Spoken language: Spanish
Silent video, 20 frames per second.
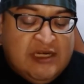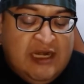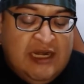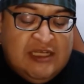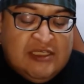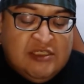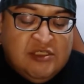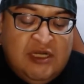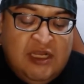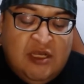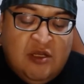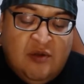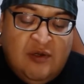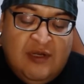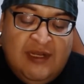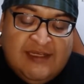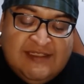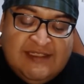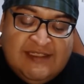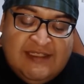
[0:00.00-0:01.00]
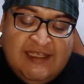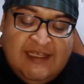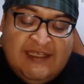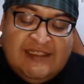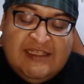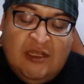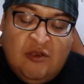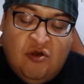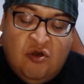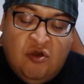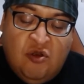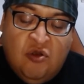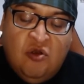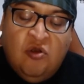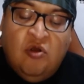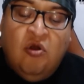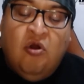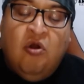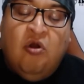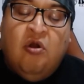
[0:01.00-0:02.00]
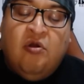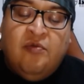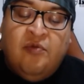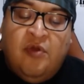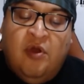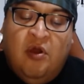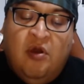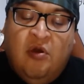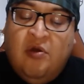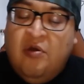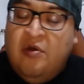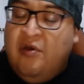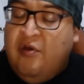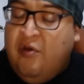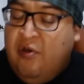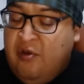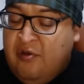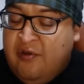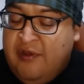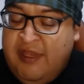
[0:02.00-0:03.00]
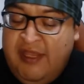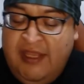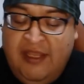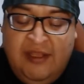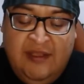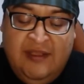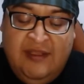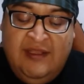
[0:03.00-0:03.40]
relaciona con la existencia o no, ojo, eh,